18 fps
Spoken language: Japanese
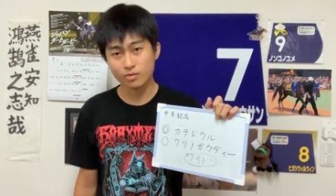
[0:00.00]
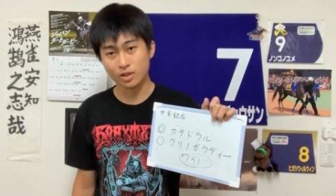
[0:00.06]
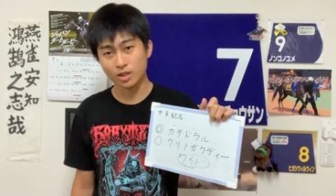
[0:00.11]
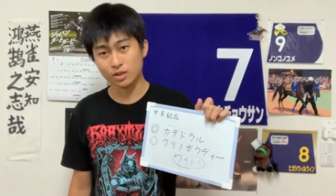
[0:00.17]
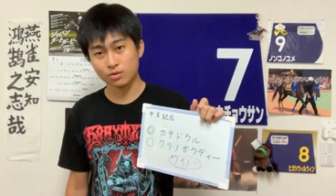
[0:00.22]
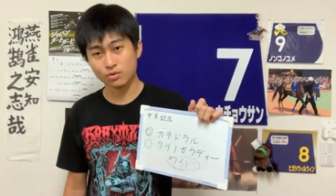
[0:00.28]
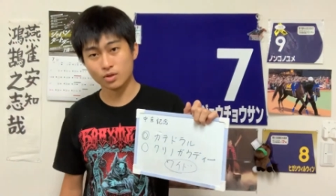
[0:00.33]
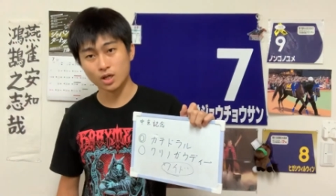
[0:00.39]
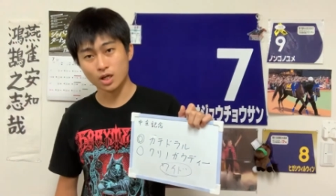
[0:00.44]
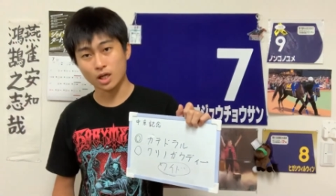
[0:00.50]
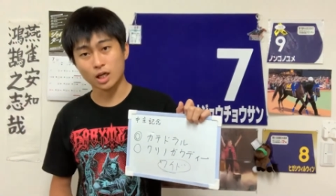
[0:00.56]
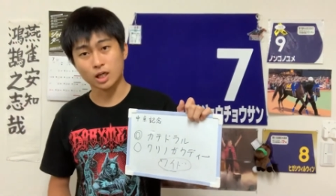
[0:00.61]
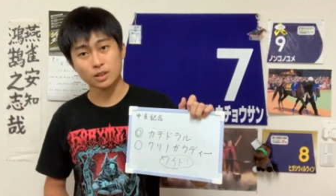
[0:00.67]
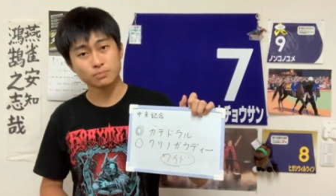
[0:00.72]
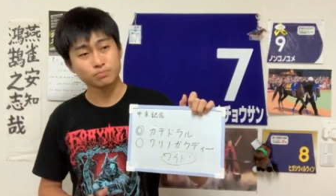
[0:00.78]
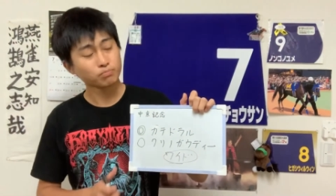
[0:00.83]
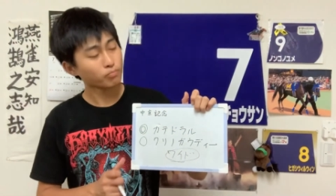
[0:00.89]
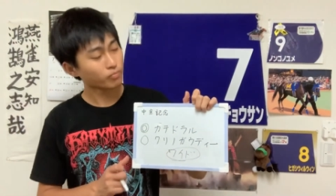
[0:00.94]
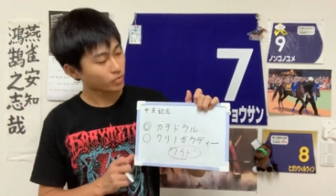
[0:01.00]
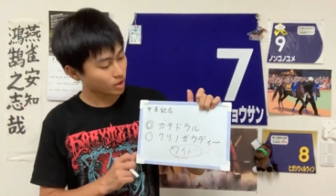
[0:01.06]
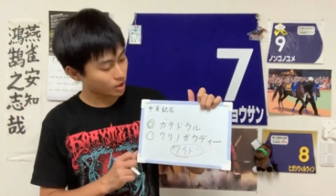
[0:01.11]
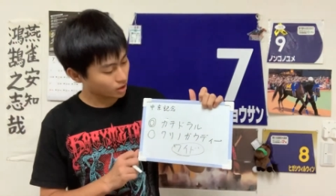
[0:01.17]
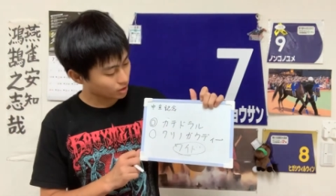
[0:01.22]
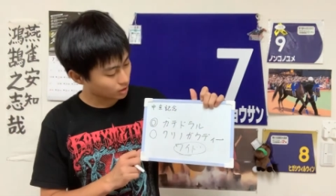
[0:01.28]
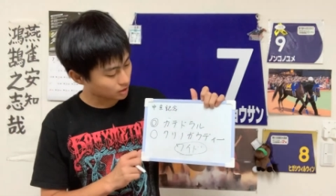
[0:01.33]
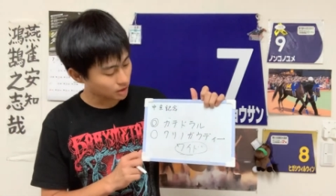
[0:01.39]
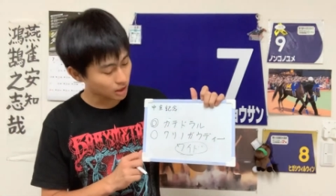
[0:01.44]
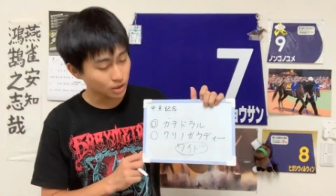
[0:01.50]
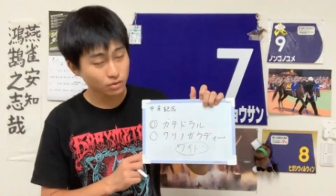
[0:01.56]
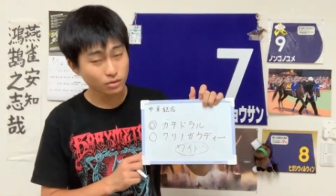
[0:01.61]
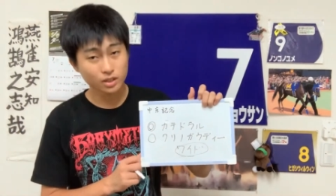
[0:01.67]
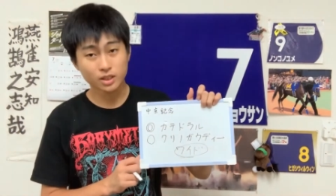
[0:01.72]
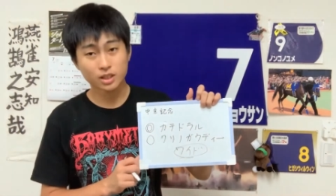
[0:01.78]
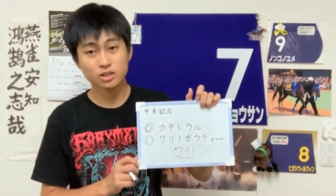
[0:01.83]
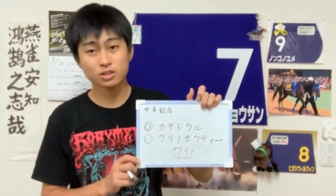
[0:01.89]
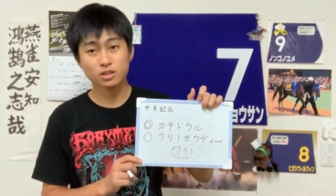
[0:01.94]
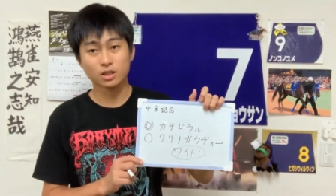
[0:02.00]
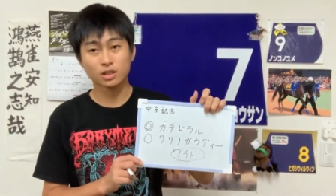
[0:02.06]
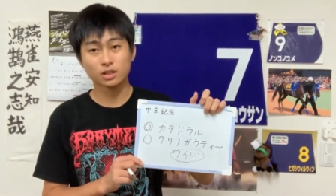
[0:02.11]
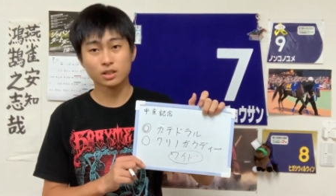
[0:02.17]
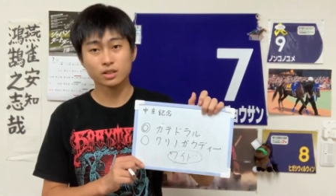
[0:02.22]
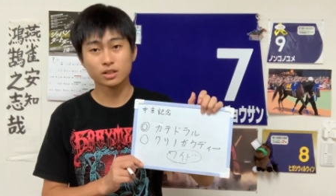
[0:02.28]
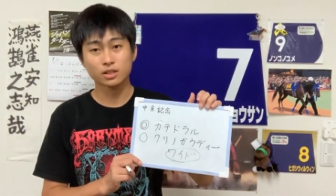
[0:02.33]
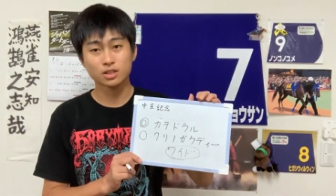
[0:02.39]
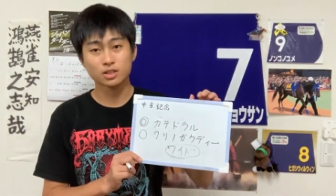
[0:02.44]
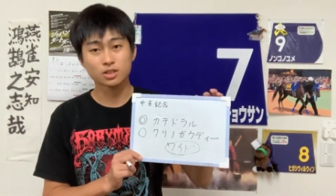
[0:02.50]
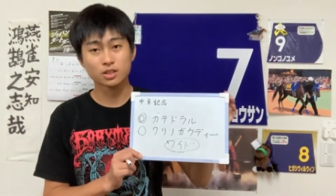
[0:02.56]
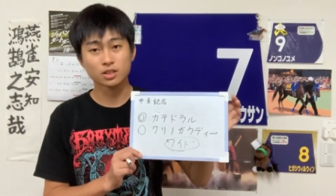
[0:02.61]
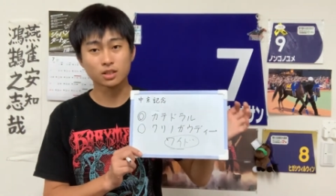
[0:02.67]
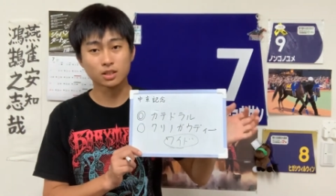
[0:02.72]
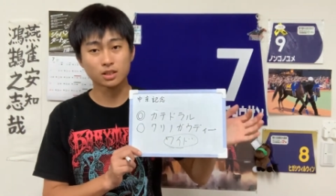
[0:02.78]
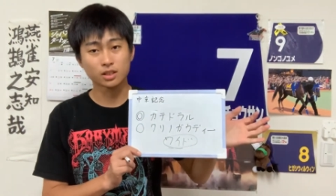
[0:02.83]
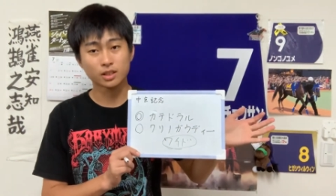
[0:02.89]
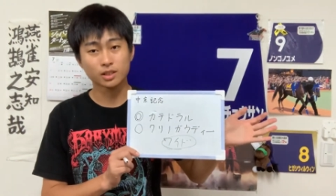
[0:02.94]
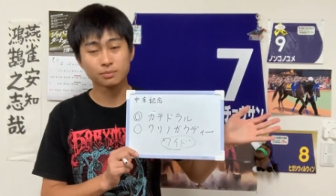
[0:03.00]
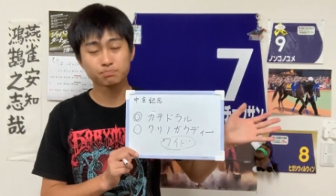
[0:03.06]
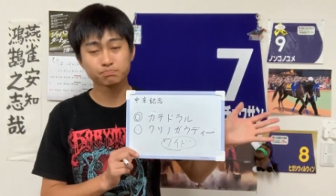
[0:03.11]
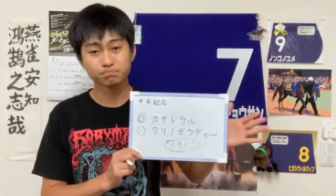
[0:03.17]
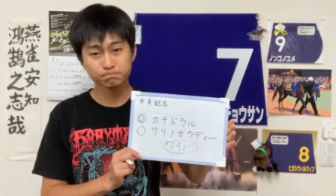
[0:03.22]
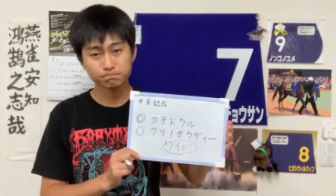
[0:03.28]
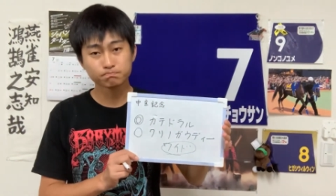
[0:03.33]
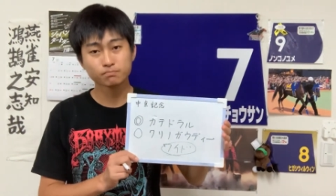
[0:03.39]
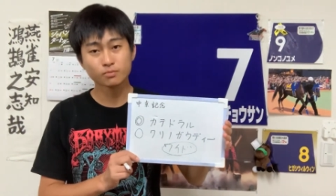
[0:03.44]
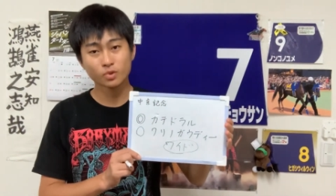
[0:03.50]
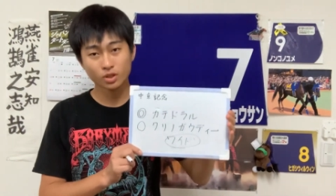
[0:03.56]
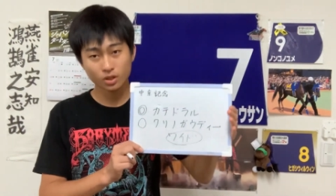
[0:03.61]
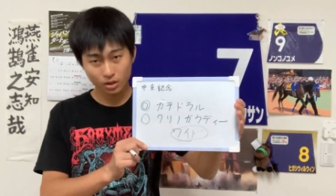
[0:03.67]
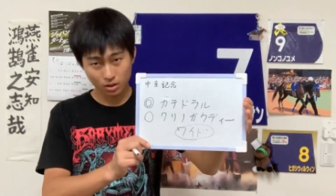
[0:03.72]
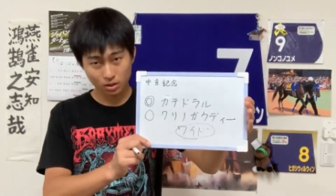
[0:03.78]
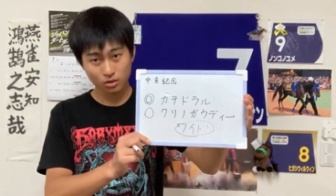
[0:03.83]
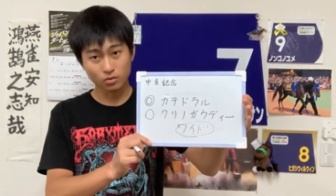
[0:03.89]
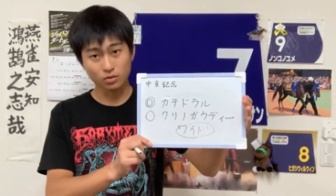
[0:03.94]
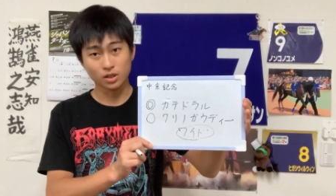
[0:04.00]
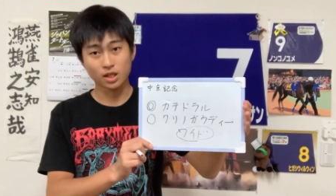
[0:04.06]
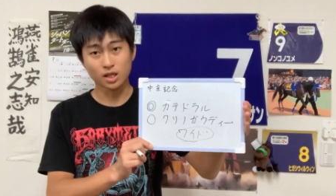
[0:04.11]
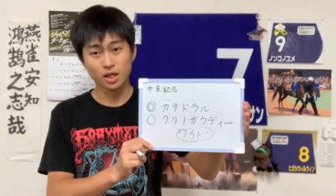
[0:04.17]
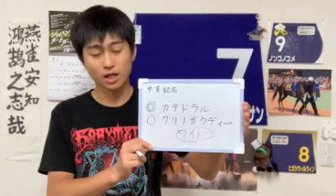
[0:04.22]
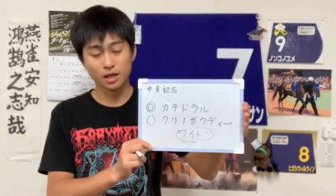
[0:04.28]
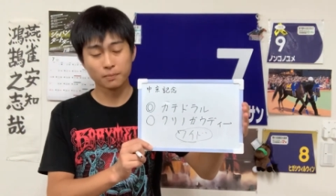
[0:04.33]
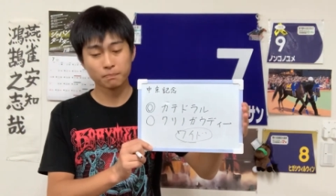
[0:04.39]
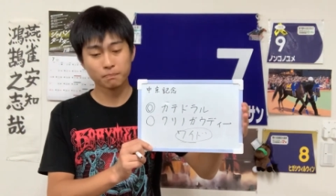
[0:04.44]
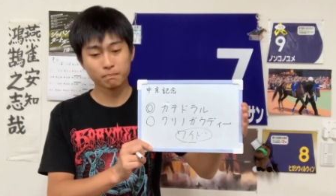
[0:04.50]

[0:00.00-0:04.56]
馬買っときゃなんとかなんじゃないかなって気がしてきたんでこれでね